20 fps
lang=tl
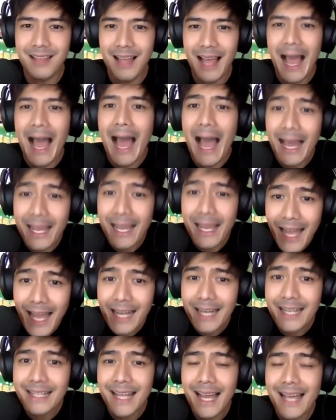
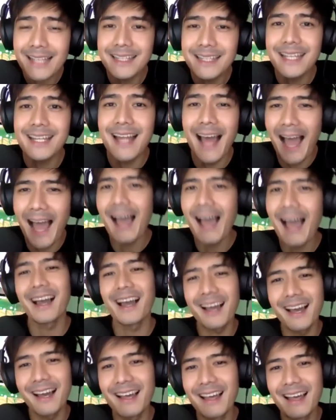Aaralin natin
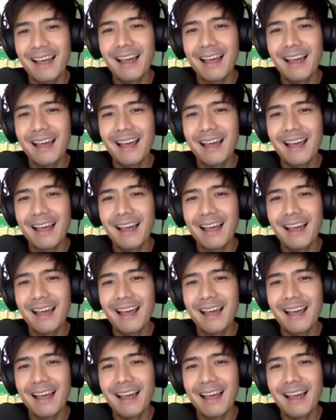ang